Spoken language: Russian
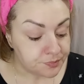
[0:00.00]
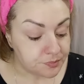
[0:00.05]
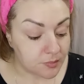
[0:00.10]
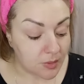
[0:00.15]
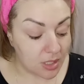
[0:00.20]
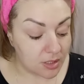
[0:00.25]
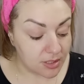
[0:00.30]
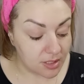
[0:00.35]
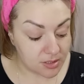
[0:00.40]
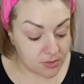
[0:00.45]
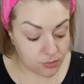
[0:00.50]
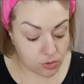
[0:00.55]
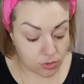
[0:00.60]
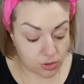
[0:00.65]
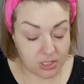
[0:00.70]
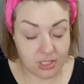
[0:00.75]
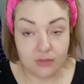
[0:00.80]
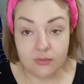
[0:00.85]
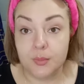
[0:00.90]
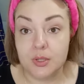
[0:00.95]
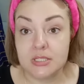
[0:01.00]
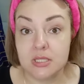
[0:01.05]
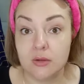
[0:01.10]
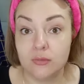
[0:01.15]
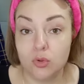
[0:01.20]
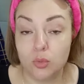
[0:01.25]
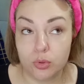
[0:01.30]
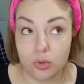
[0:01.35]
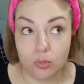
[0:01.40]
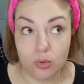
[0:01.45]
А, да, девчонки, я вам
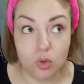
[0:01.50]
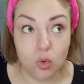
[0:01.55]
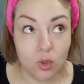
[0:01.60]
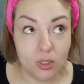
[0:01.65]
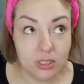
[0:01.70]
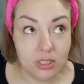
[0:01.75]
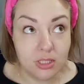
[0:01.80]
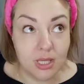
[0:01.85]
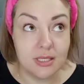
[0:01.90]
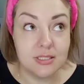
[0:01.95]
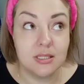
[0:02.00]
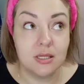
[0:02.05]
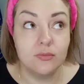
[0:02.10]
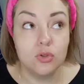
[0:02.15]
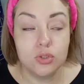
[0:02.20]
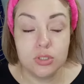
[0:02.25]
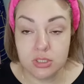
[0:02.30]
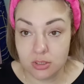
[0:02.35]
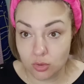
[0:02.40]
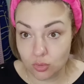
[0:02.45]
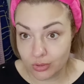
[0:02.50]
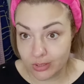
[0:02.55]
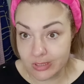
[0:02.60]
оставлю промокод и оставлю ссылку.